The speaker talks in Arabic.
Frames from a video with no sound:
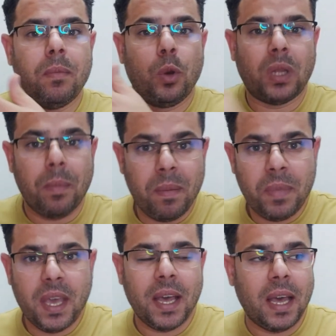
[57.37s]
مهتمين
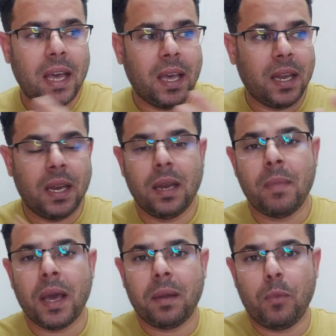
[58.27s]
بيها اللي
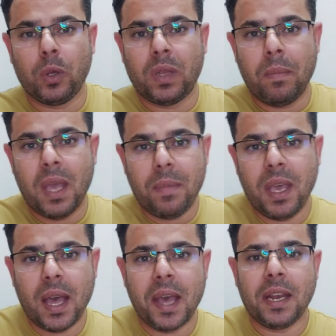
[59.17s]
المغرب مهتميه
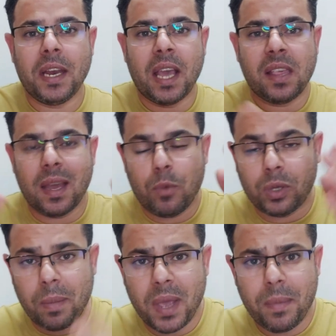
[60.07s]
بيها اللي الجزائر
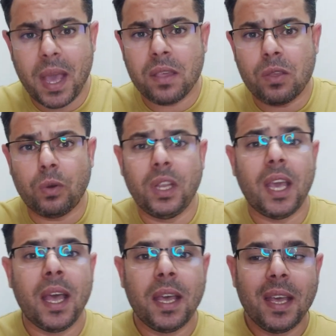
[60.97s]
مهتميه بيها السعوديه